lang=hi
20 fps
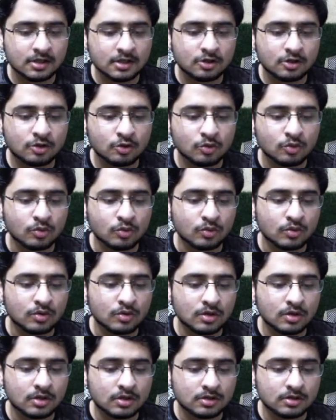ट्रू
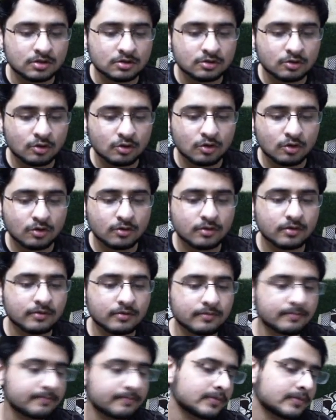तो
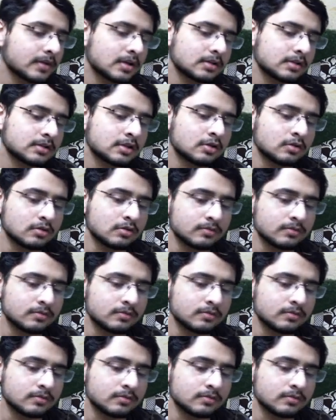देखो